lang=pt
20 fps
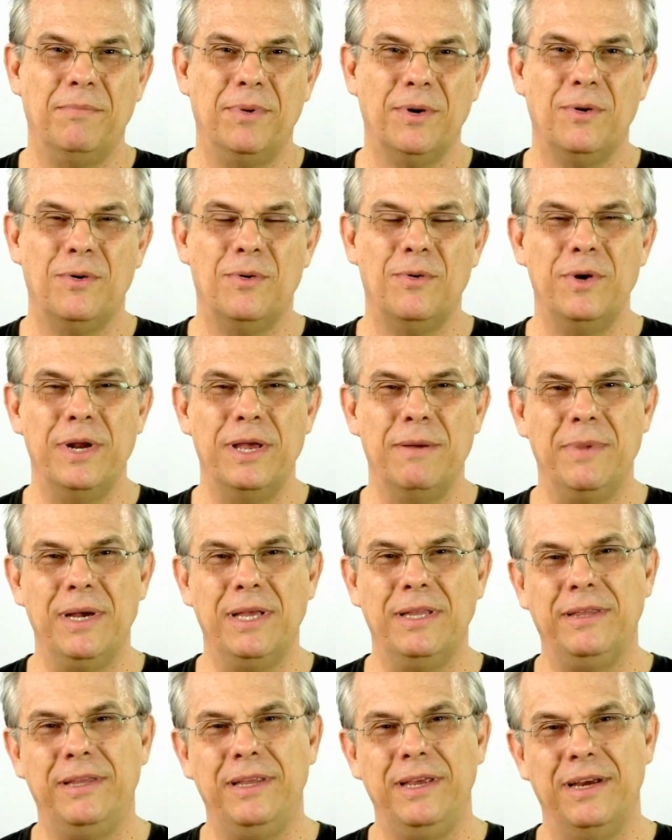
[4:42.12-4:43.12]
procura
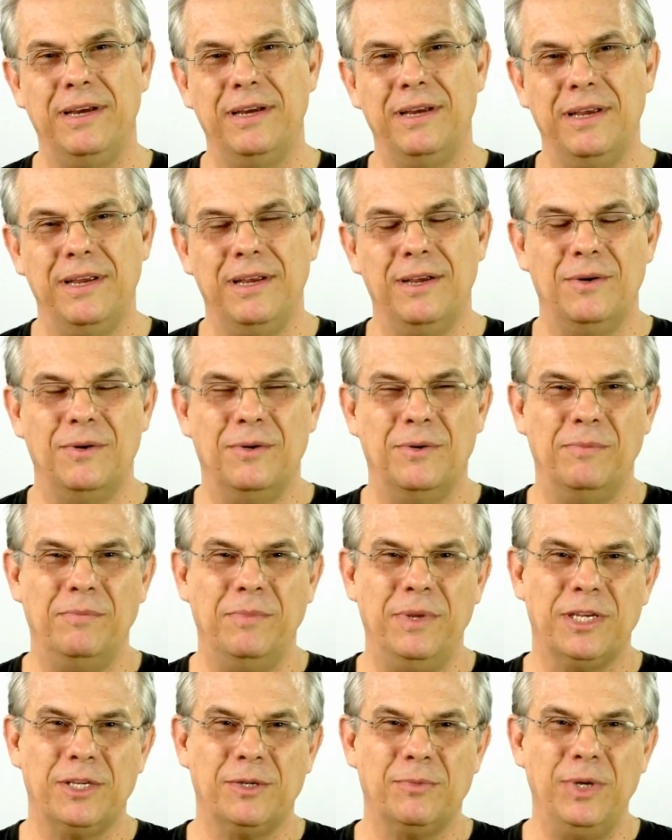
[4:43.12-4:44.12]
manter o
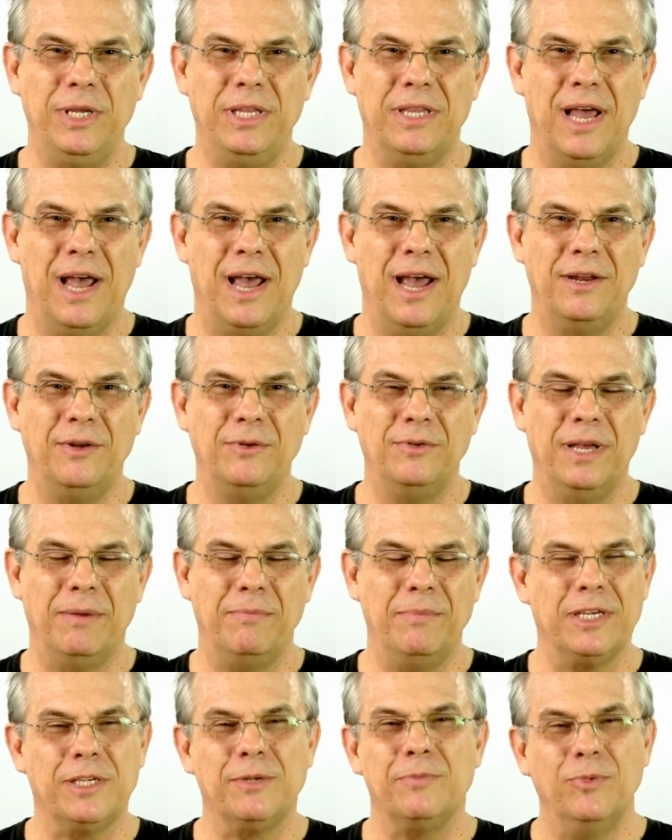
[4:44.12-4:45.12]
mesmo inário na
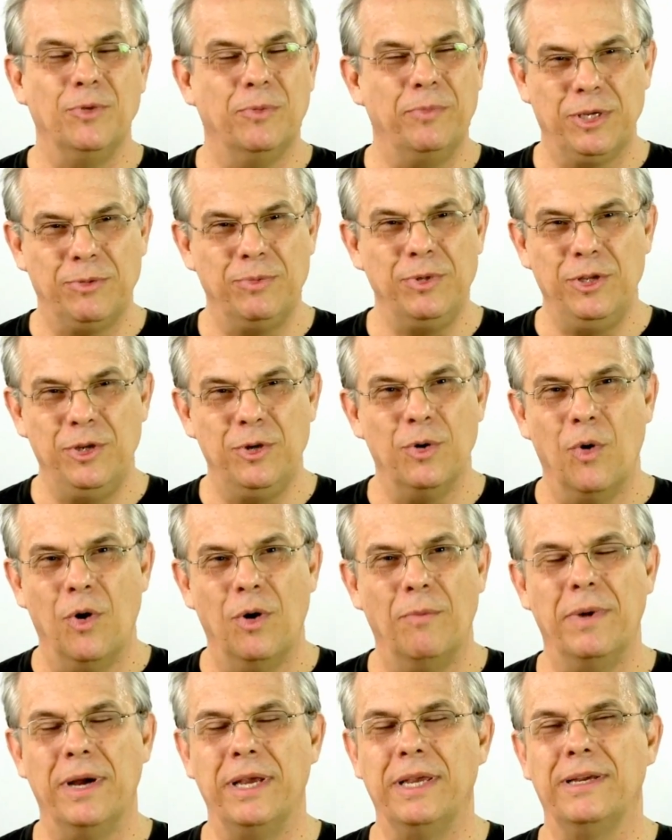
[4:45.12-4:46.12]
mesmo, no mesmo
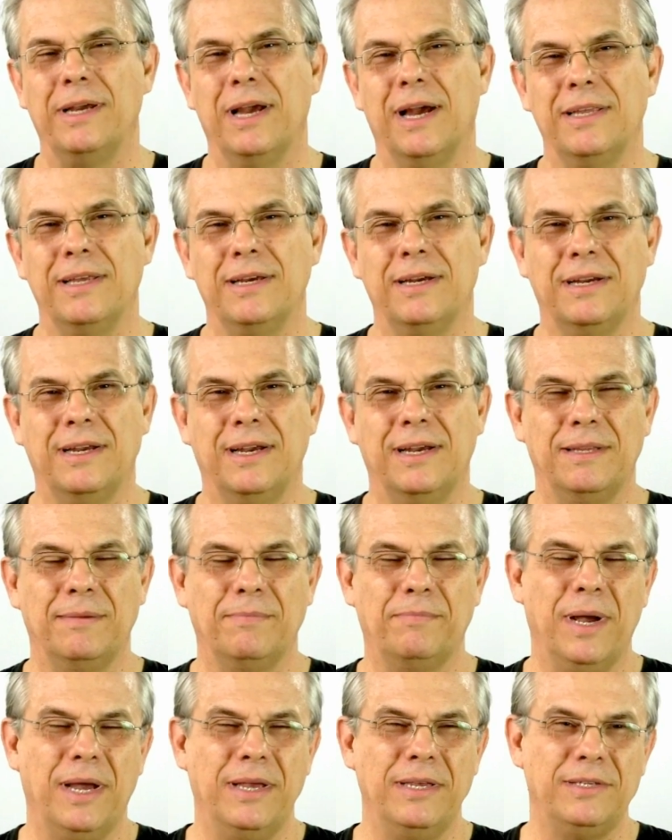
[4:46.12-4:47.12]
idioma em cada, cada
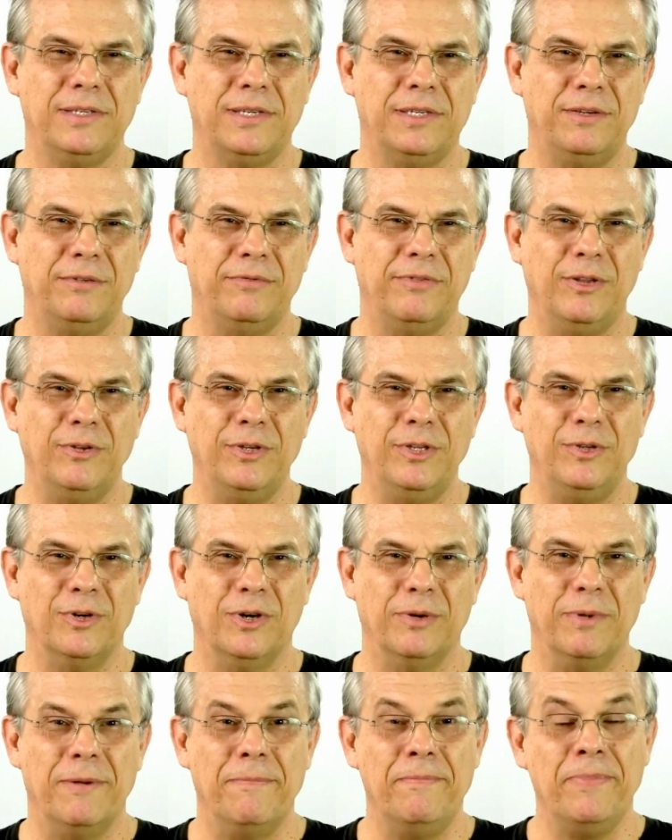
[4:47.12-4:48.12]
país que se fala um
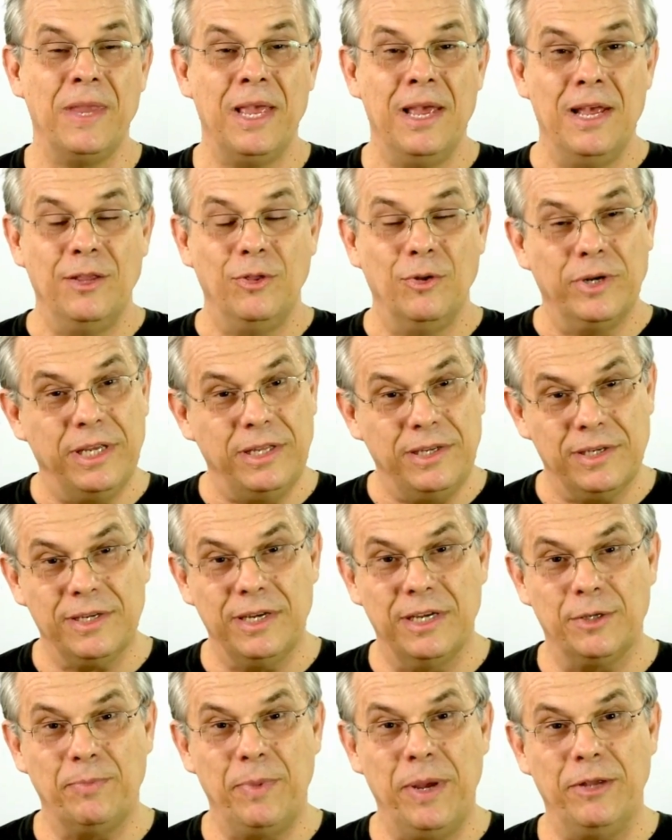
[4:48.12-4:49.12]
idioma. No que diz
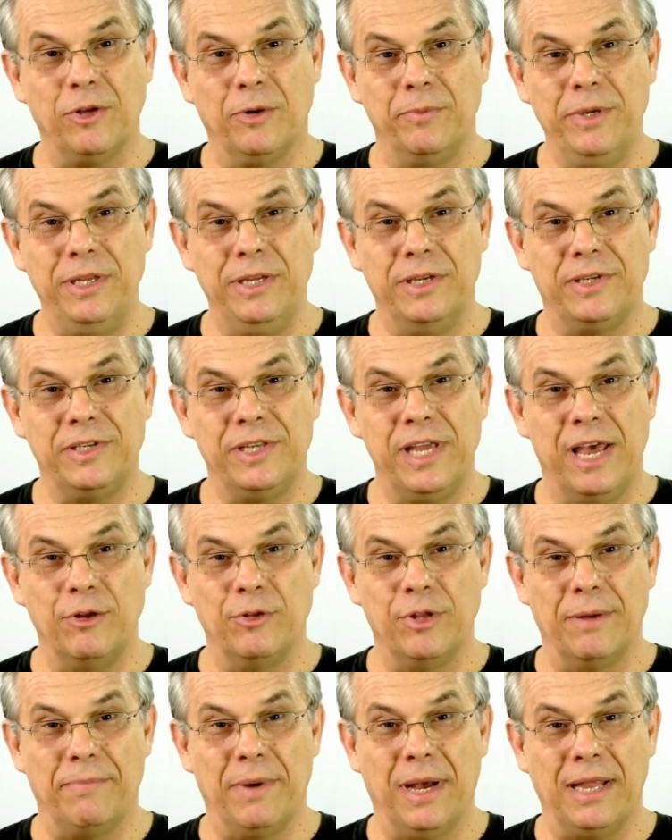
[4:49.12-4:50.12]
respeito ao
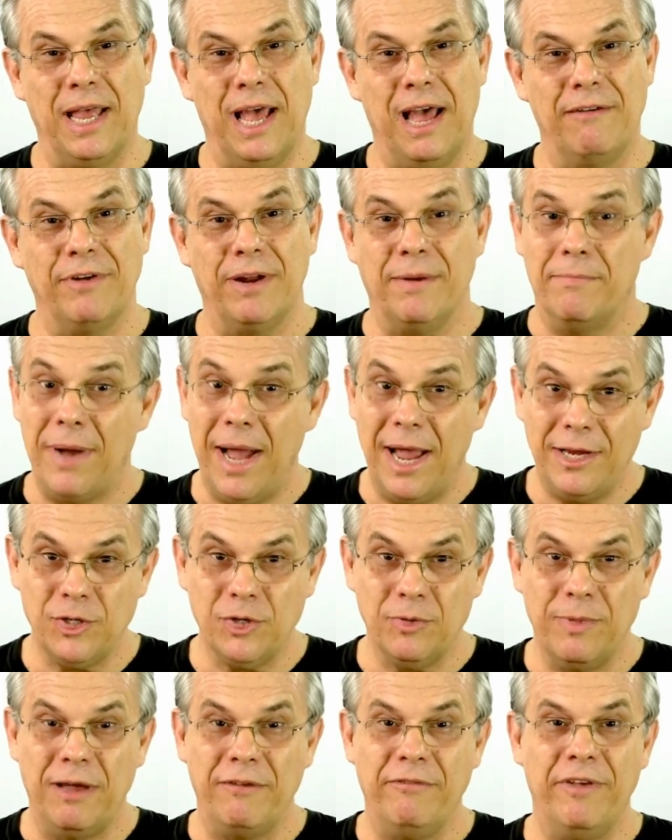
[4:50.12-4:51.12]
ministério da palavra,
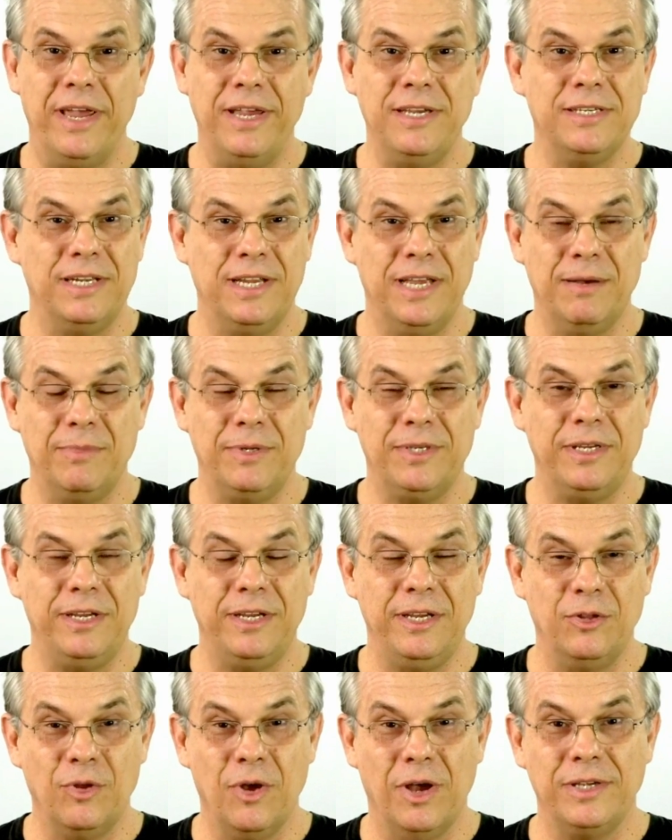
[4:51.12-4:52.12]
mais uma vez lembre-se
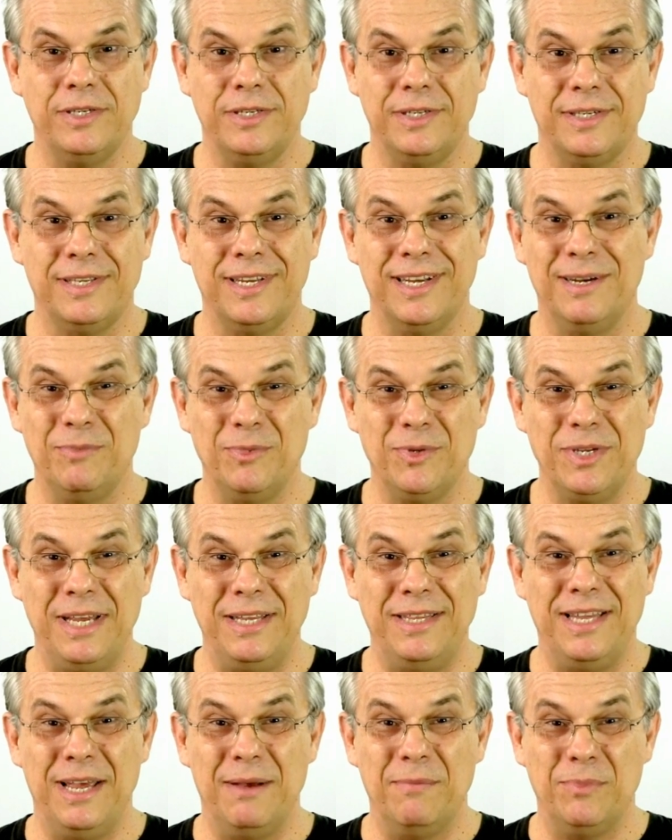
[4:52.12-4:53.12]
de que nós estamos
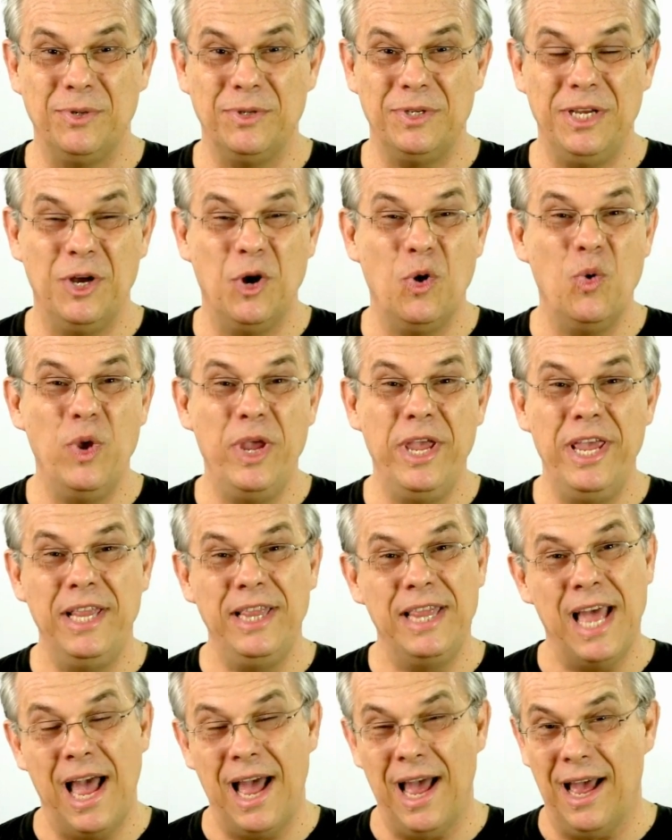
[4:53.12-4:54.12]
em tempos de
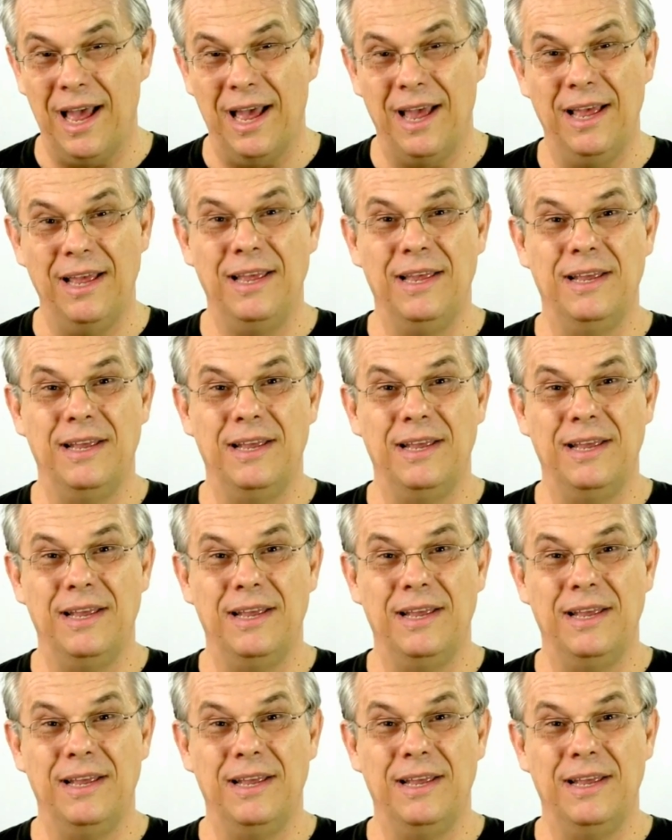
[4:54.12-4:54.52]
ruína.